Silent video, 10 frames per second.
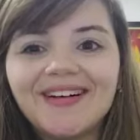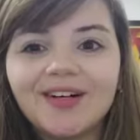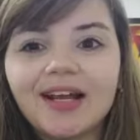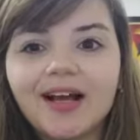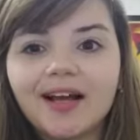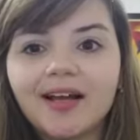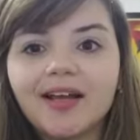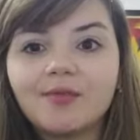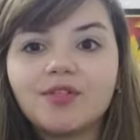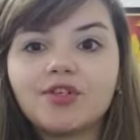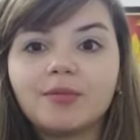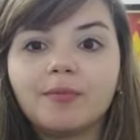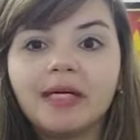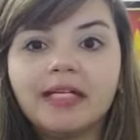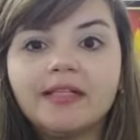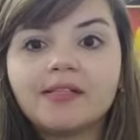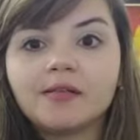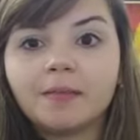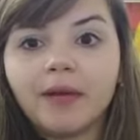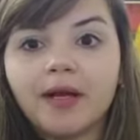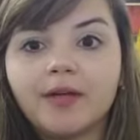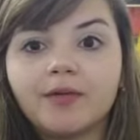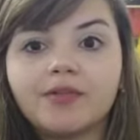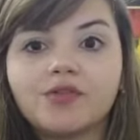Olá, eu me chamo Marina Sampaio,